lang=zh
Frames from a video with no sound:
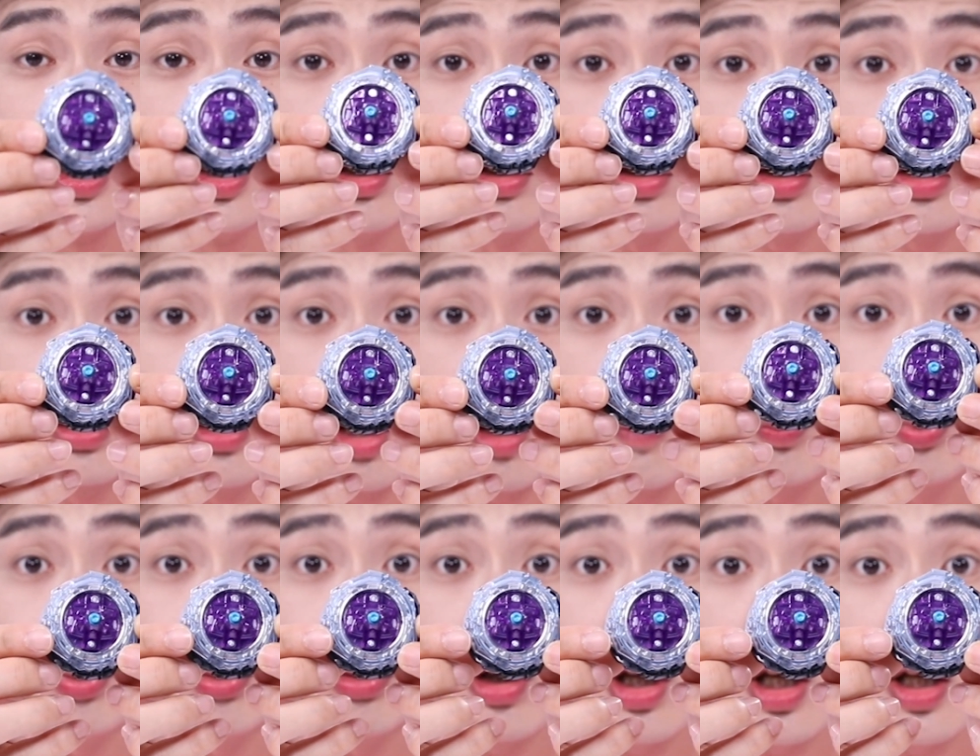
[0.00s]
从力环
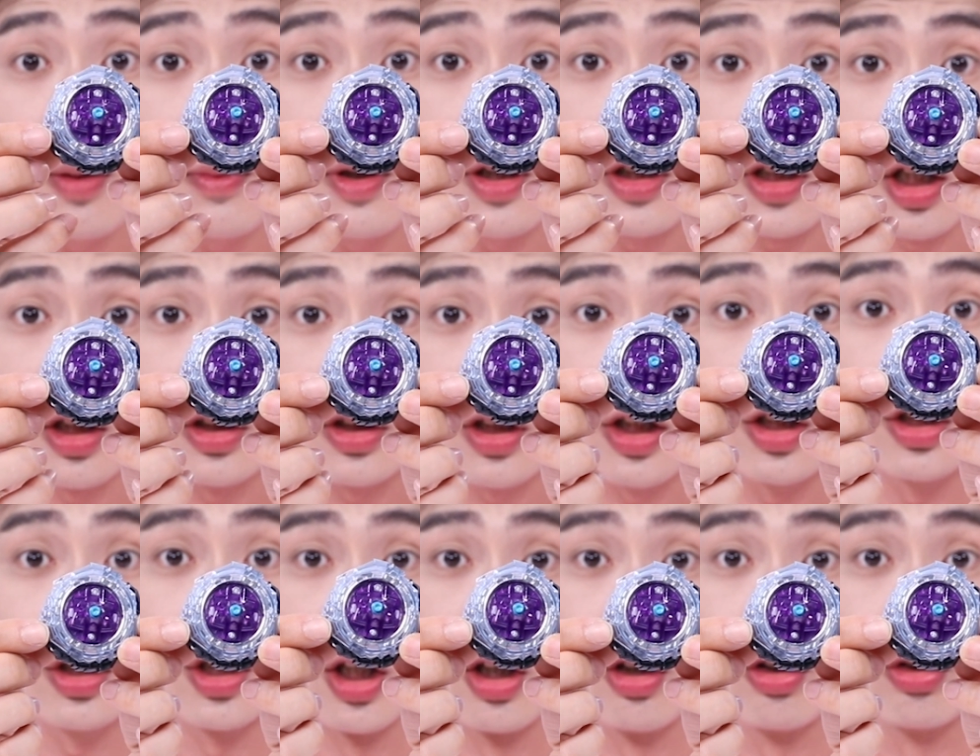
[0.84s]
上安装了重力
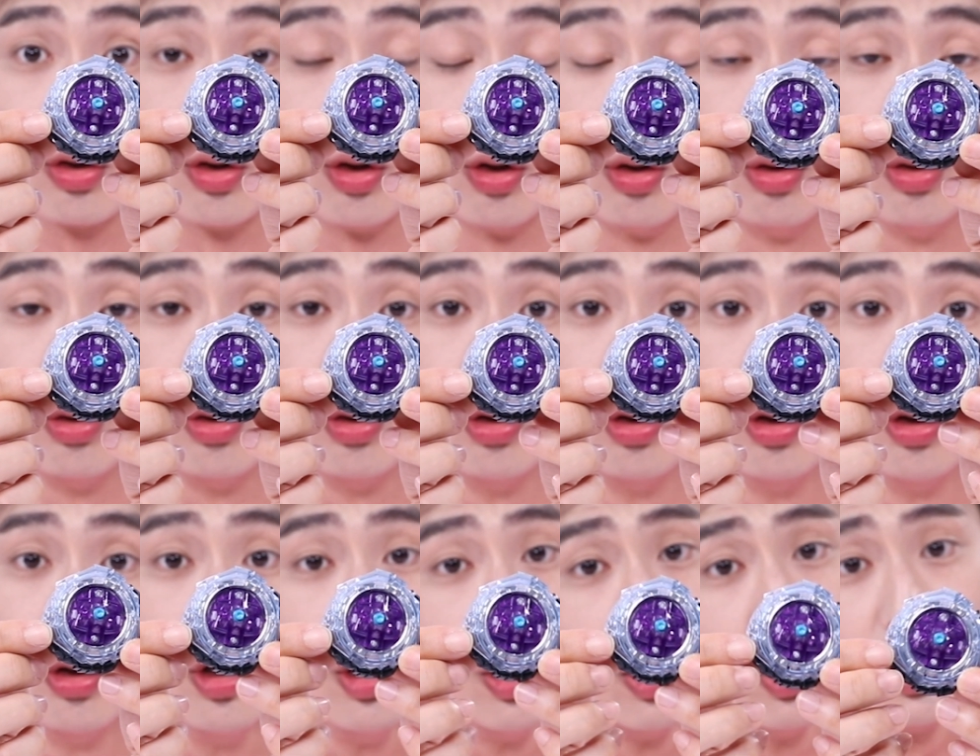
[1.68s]
环哦。
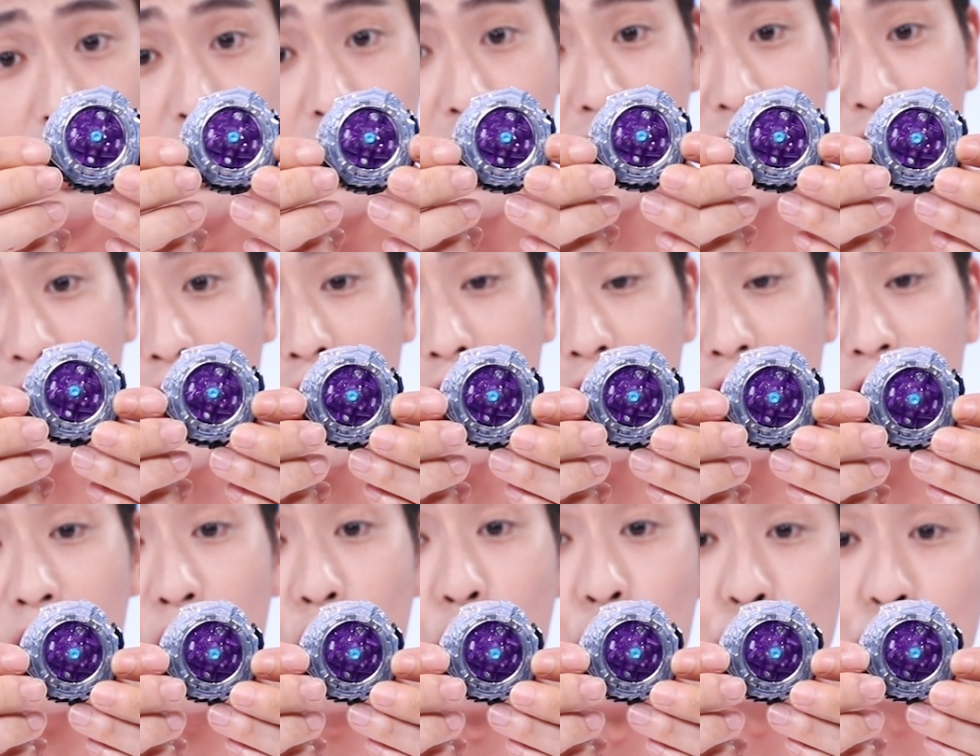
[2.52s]
这个到底
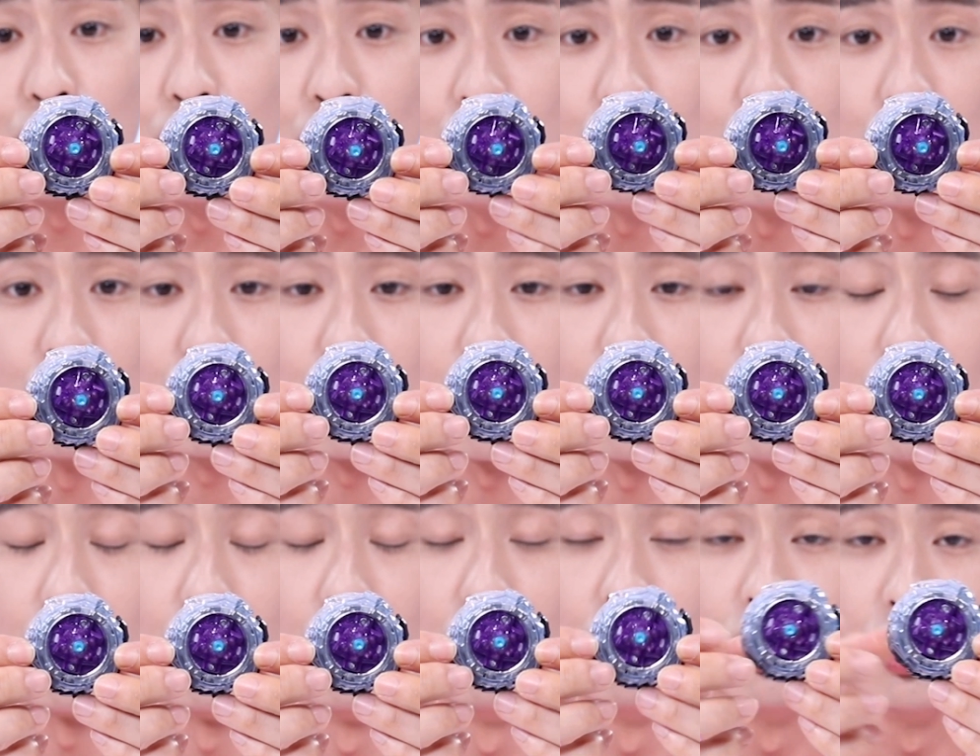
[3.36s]
有什么样的区
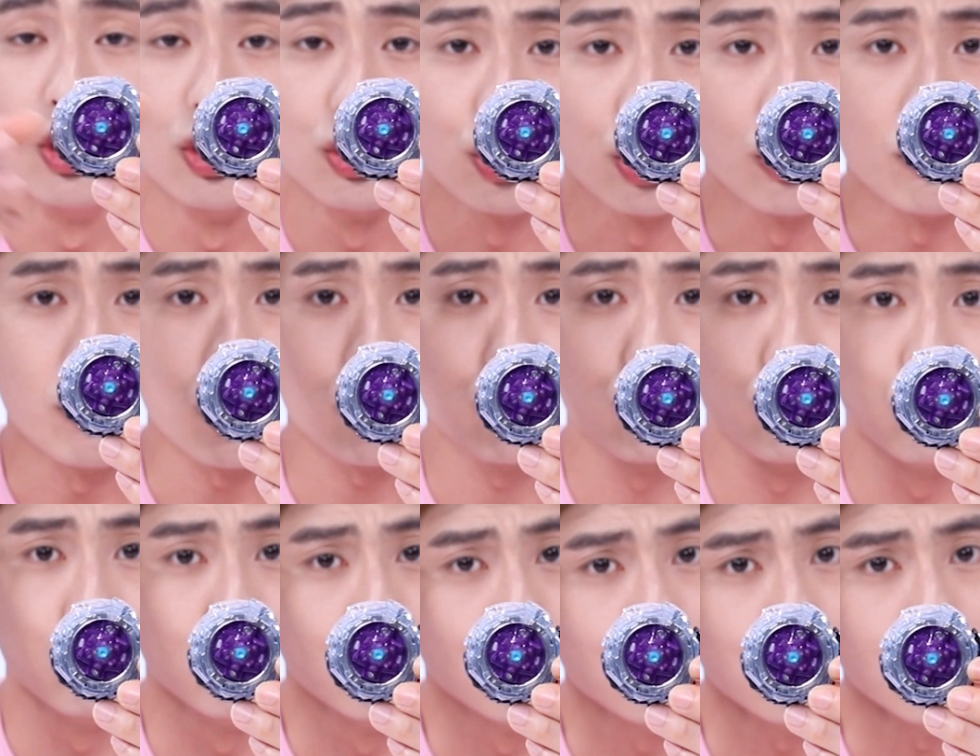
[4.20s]
别呢？真的
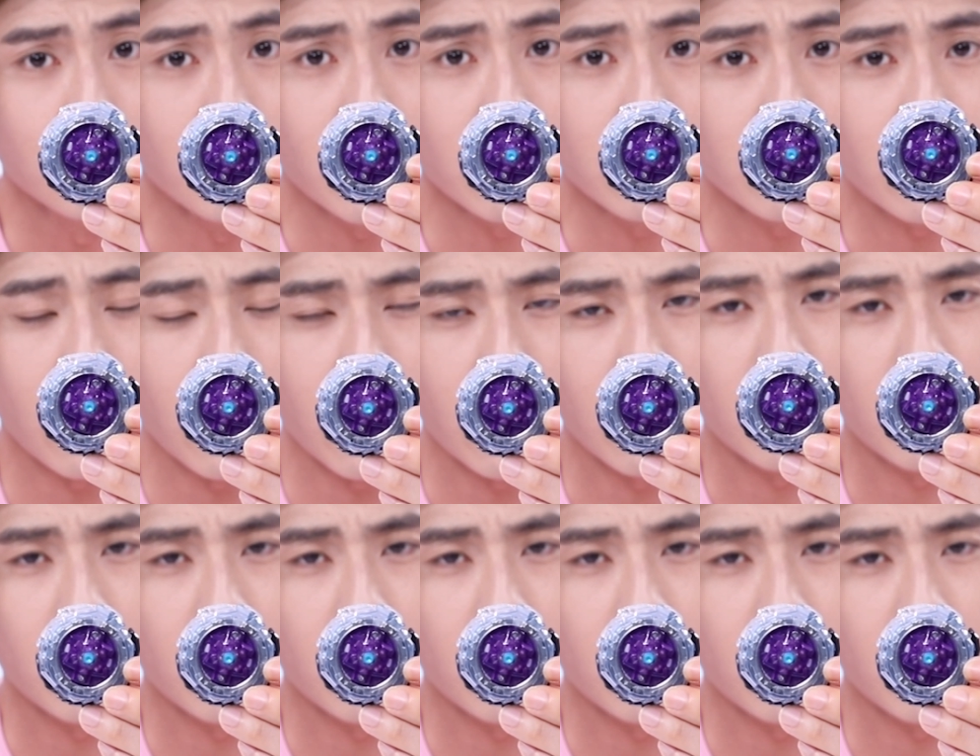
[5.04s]
好好奇